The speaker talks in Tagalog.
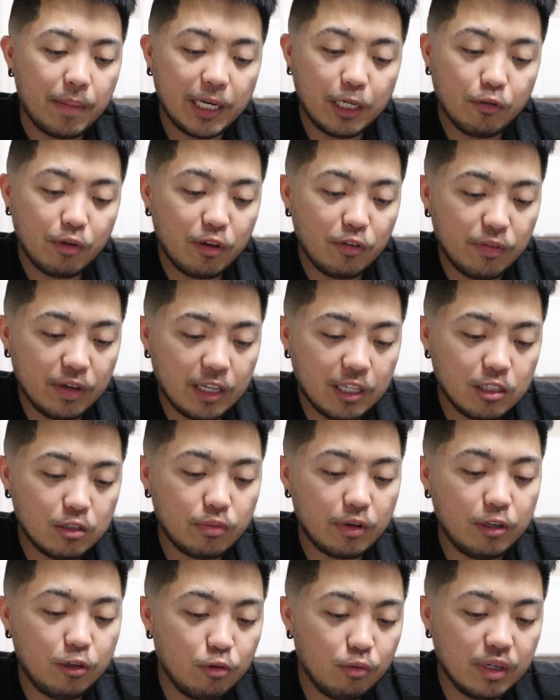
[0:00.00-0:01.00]
By the way, Vince,
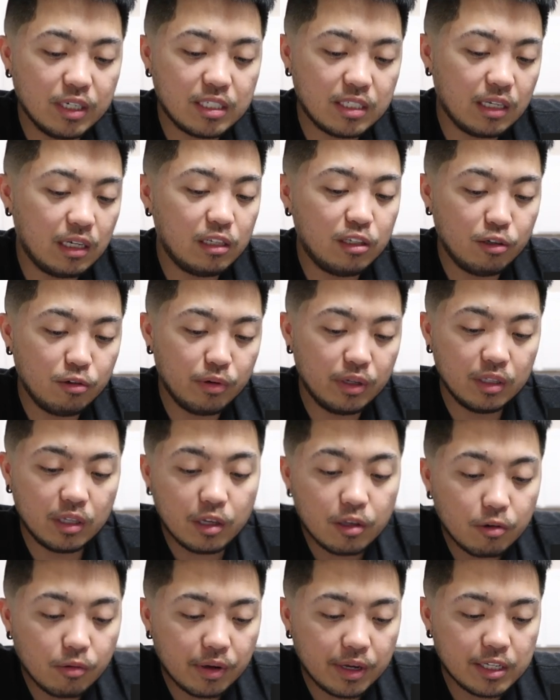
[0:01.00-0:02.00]
when you were still new in the
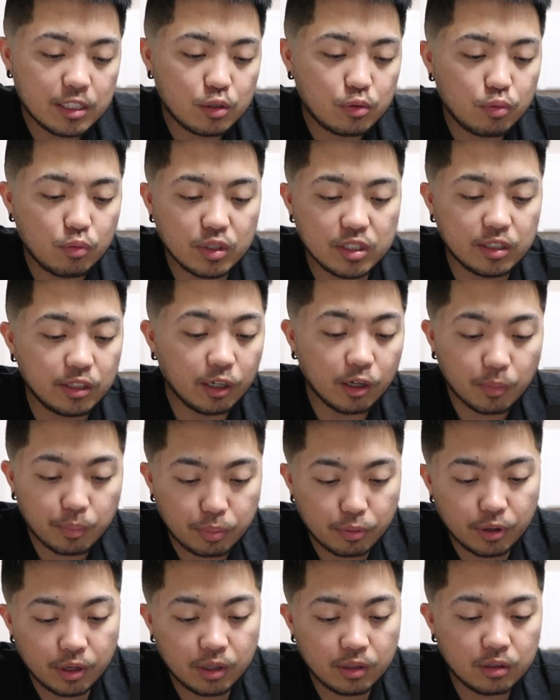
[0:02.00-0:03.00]
US, was there a
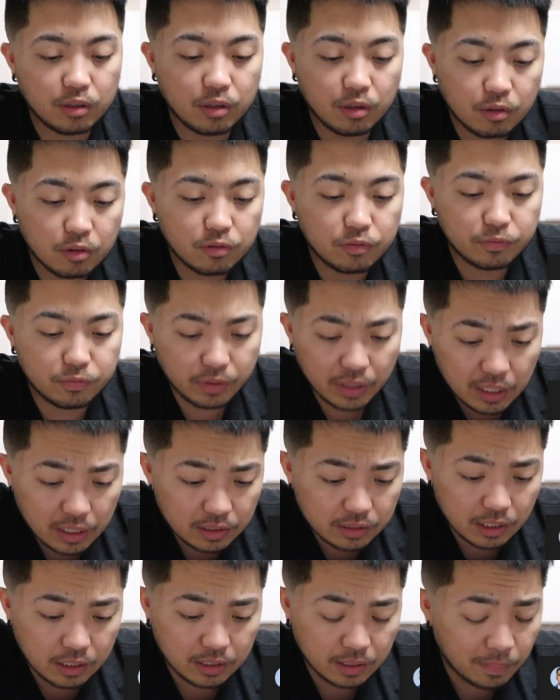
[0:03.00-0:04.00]
point you
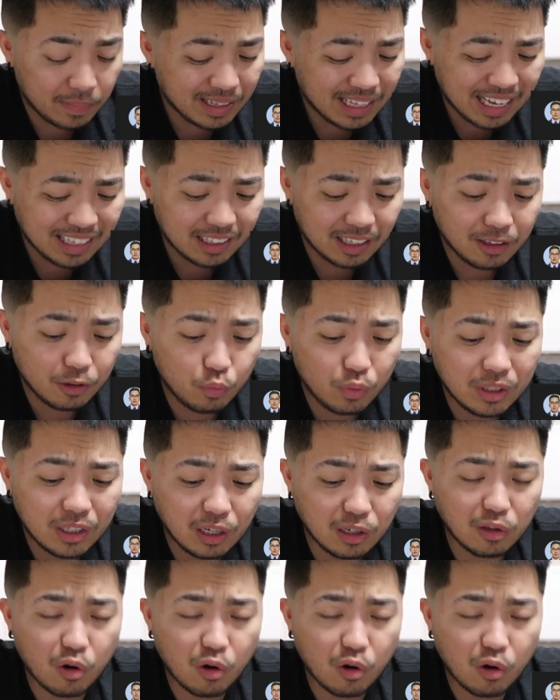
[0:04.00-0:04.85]
felt intimidated with the